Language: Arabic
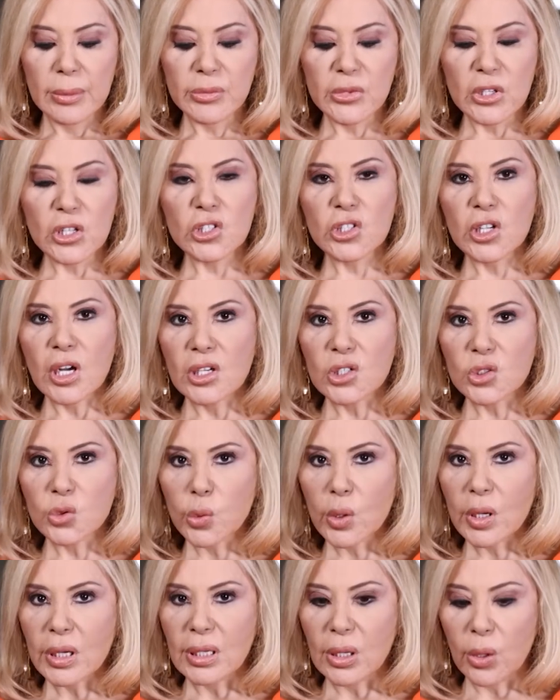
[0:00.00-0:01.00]
بترجع
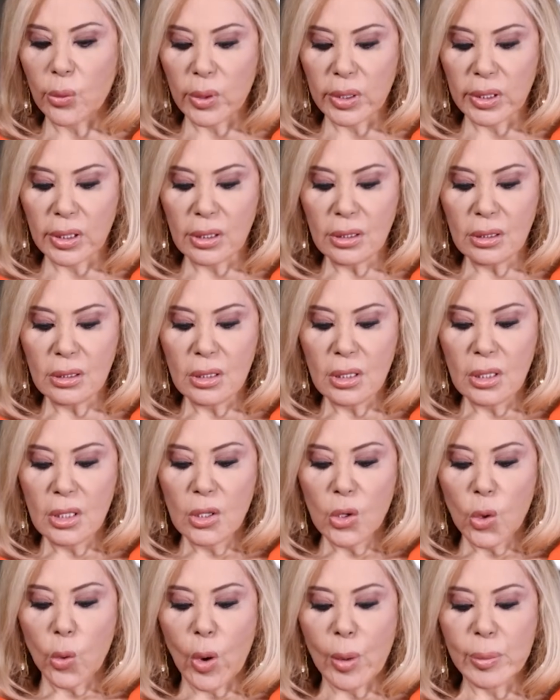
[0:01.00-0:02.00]
شوي لورا
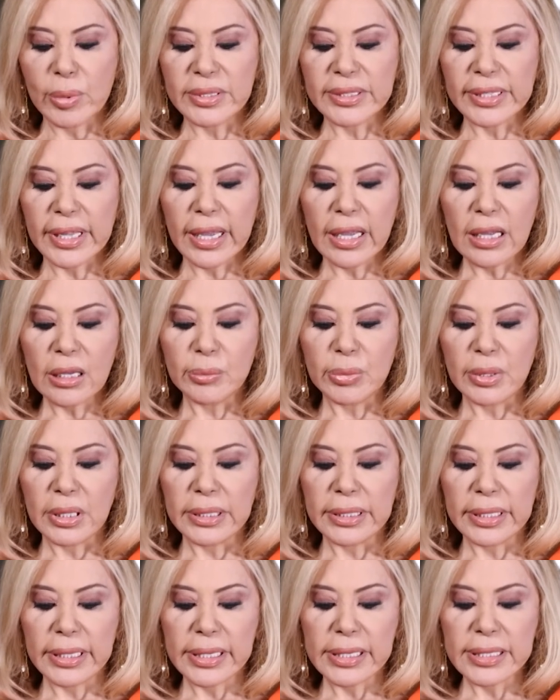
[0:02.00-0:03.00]

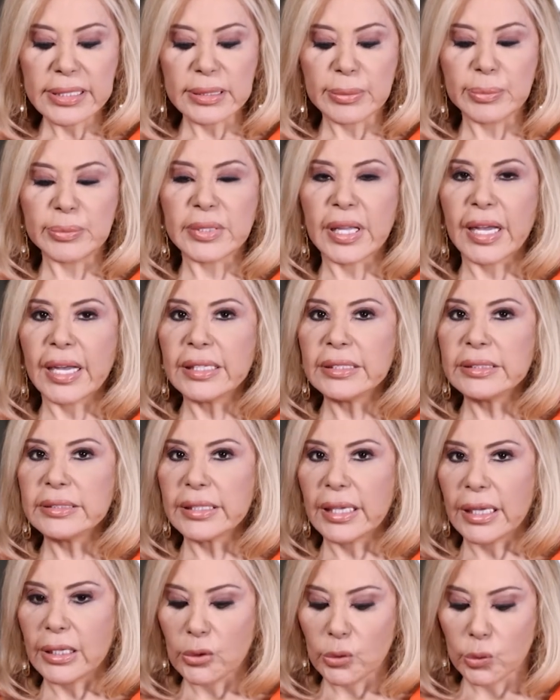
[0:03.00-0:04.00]
وبتقابل ناس
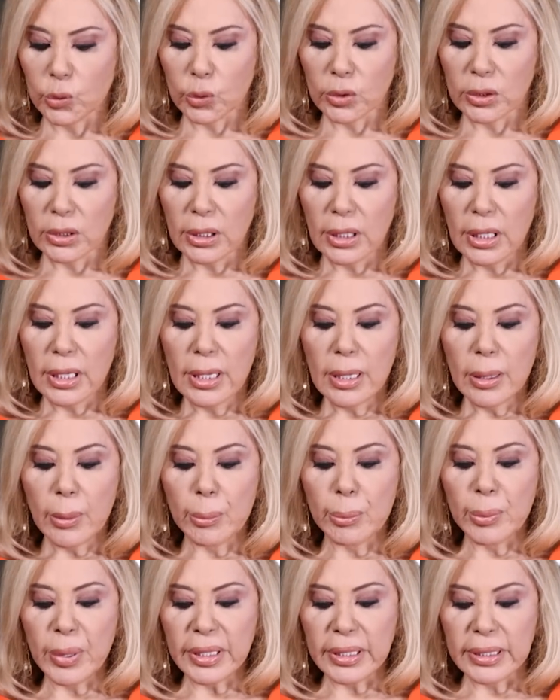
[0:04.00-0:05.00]
ابتعدت عنهم
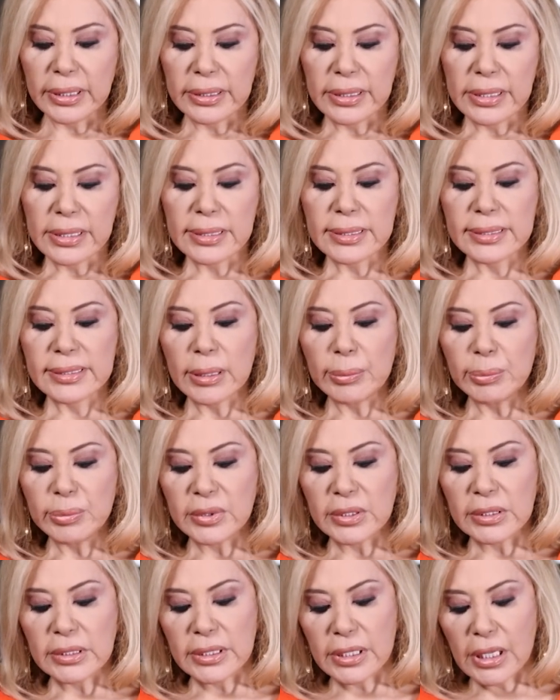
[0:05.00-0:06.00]
بين
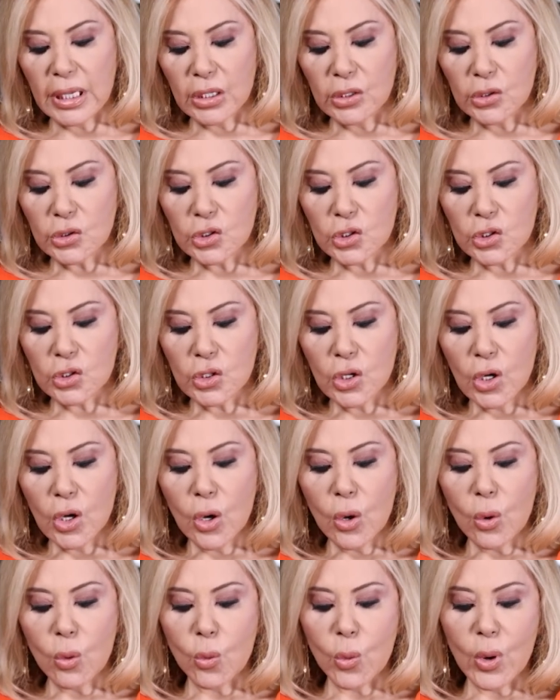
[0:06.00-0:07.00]
السبت 12
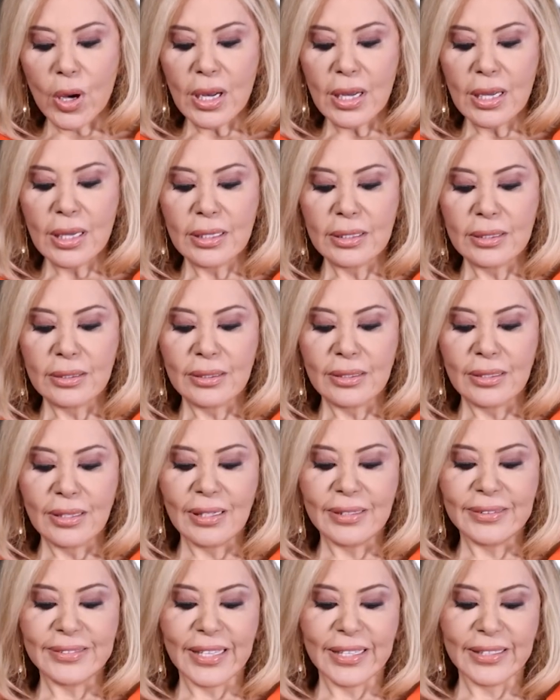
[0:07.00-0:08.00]

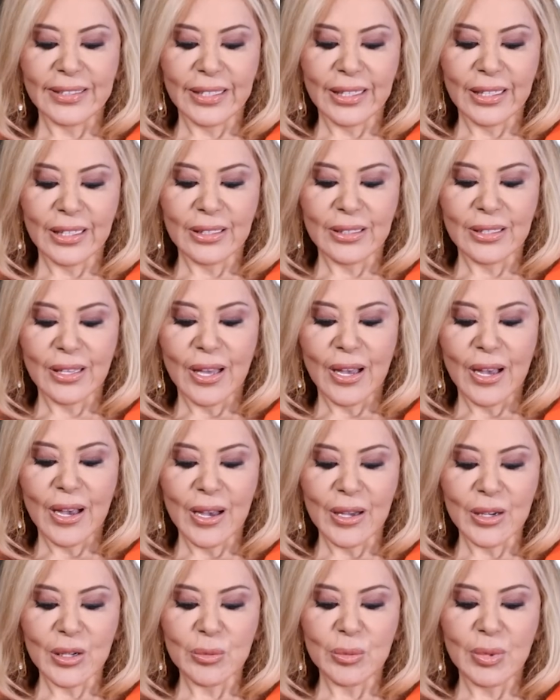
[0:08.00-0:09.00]
والتنين
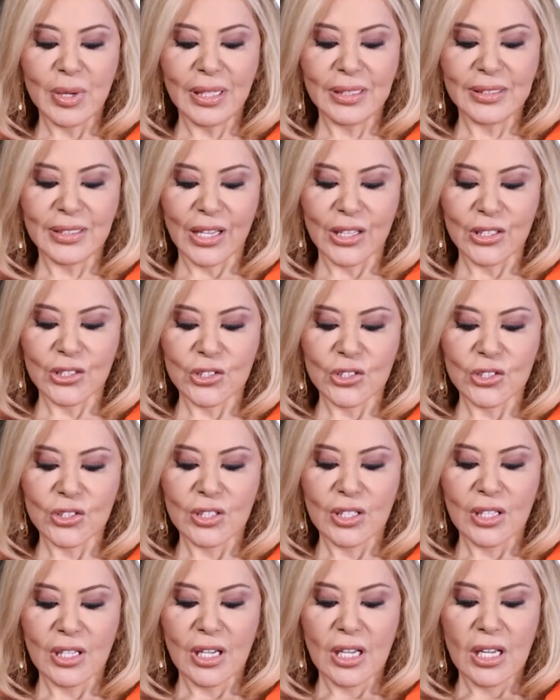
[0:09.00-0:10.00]

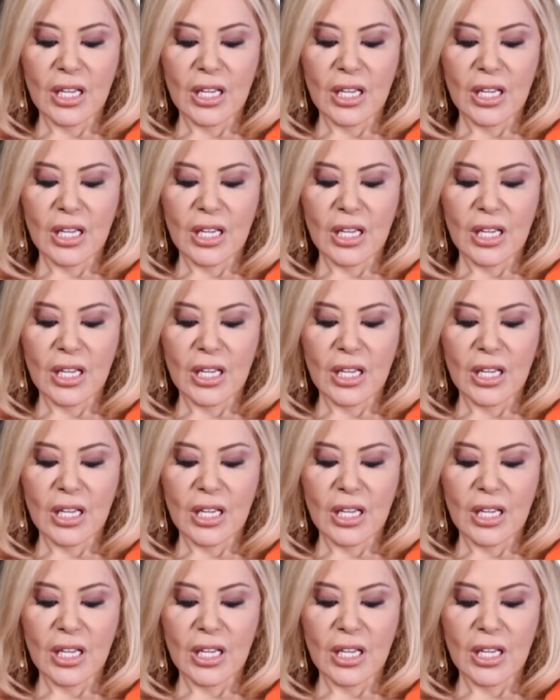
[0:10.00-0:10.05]
14